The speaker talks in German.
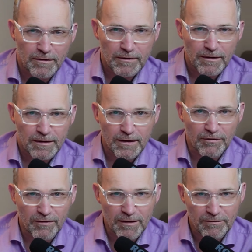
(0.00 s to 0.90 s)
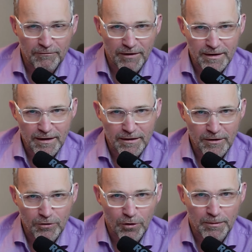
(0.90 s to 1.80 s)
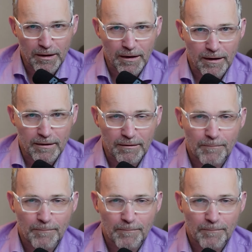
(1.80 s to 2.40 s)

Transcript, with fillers: die es dann weiter an den Gläubiger reicht.